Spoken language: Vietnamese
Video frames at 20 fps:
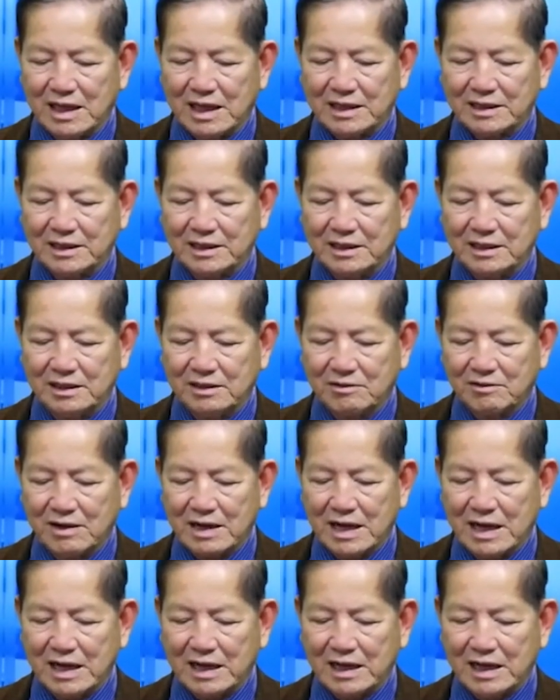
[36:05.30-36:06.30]
đi
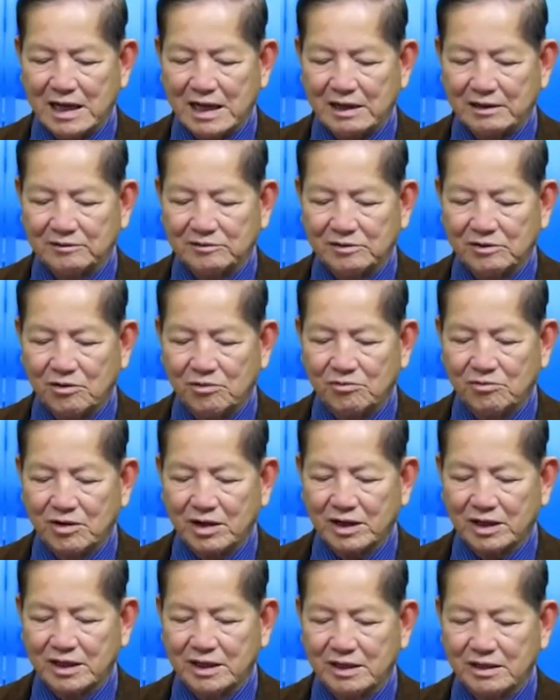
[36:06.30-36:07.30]
qua
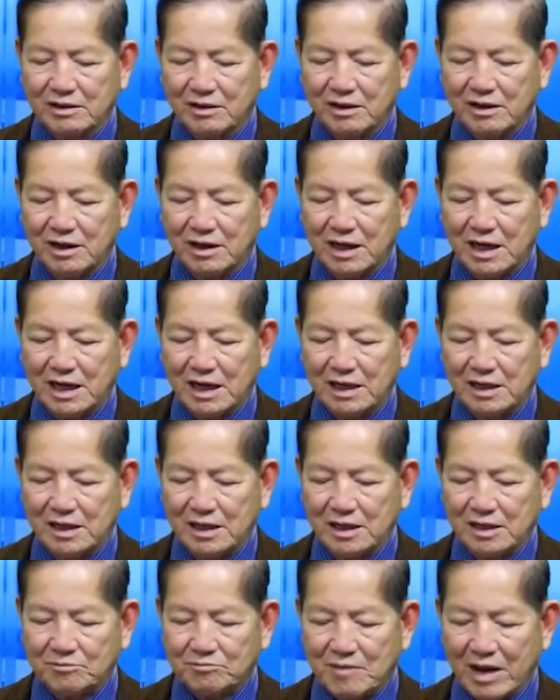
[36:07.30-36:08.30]
Hungary có
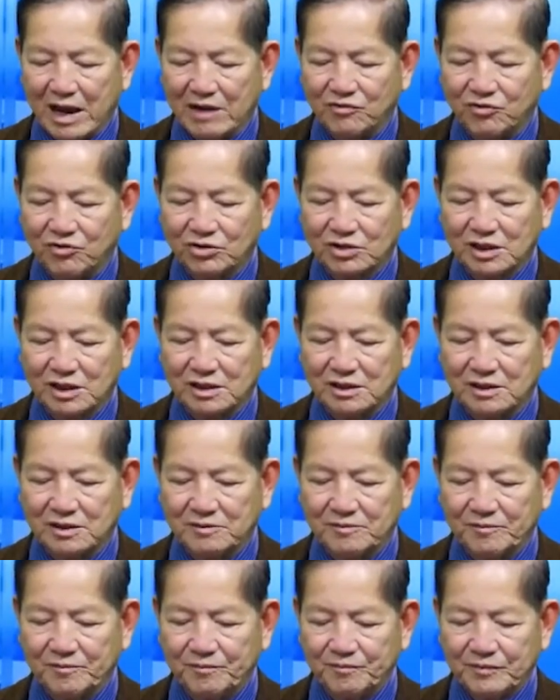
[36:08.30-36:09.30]
7 phút rồi.
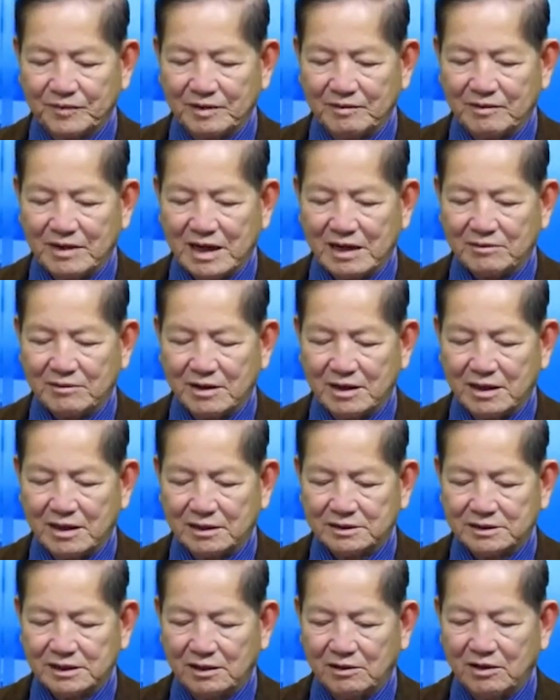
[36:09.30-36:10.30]
Và
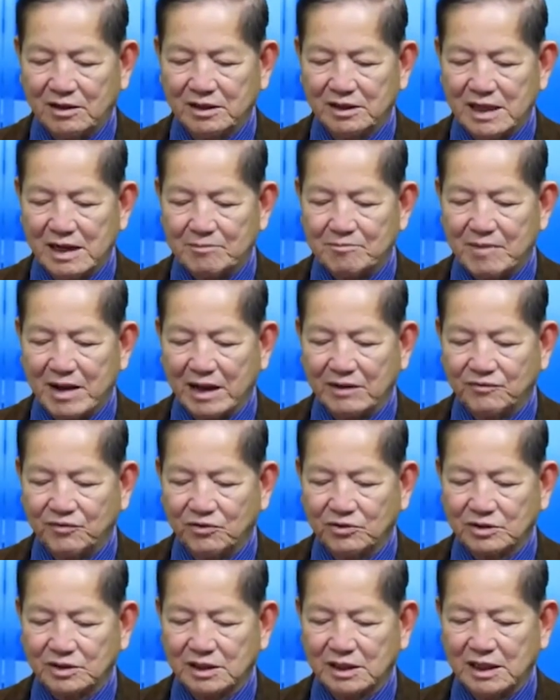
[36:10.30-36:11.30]
xin lỗi, 7
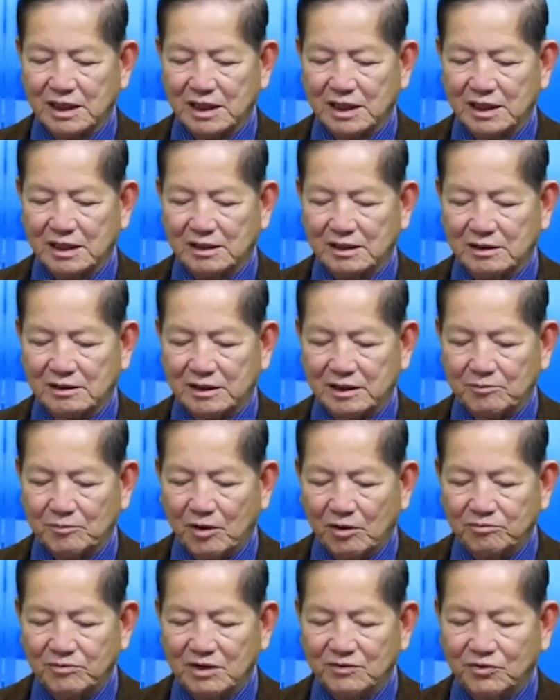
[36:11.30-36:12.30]
phút
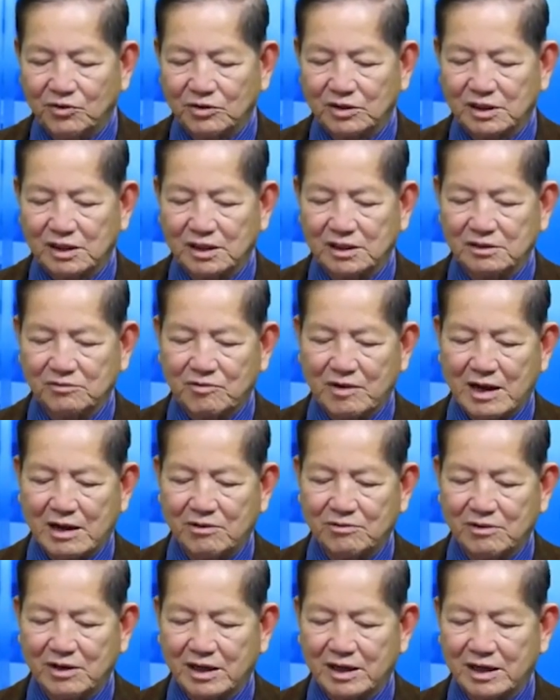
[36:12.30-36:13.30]
40 phút tới qua
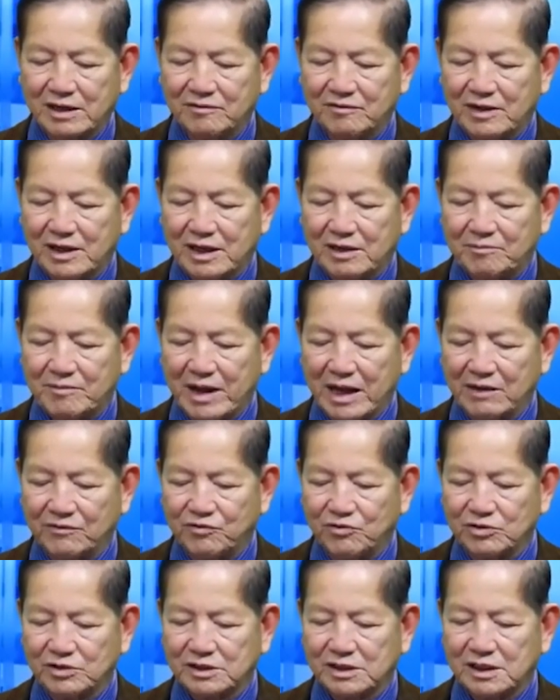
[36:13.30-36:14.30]
Hungary và 7
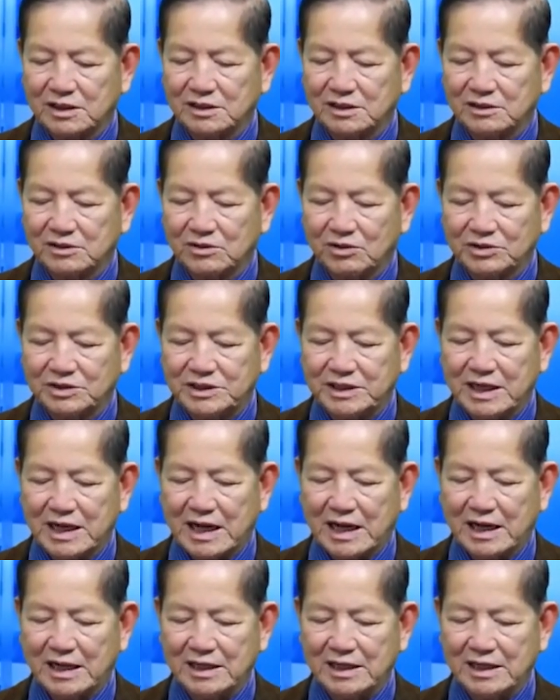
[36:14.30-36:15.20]
phút tới Croatia,